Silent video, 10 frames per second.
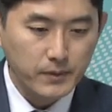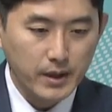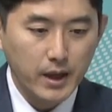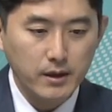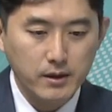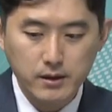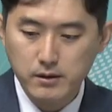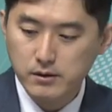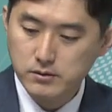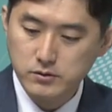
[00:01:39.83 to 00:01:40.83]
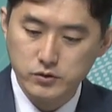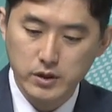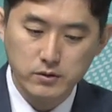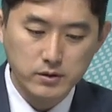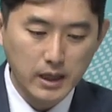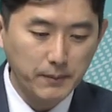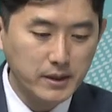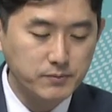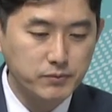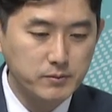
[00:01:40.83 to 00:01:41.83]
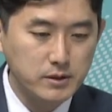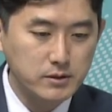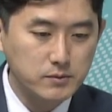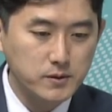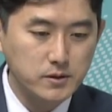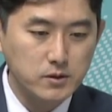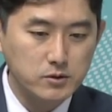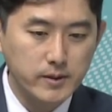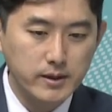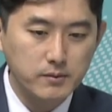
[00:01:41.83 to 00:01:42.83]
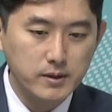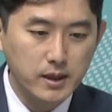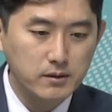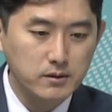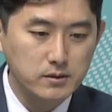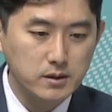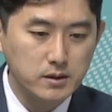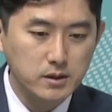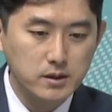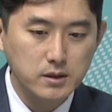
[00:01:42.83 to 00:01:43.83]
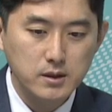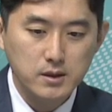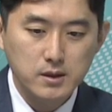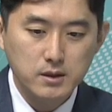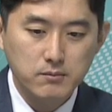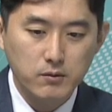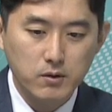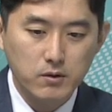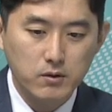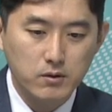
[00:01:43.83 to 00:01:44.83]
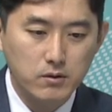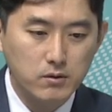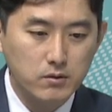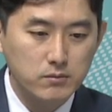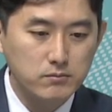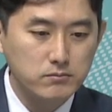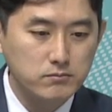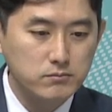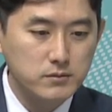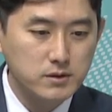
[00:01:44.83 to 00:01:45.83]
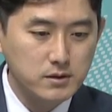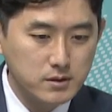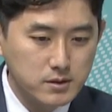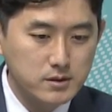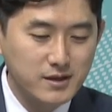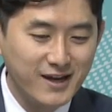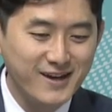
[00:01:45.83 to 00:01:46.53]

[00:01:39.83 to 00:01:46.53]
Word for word: 네, 그래서 그 중에서도 삼양식품을 좀 선정을 좀 했습니다. 아. 어쨌든. 뭐 어쨌든 라면은 먹어야 되니까. 그,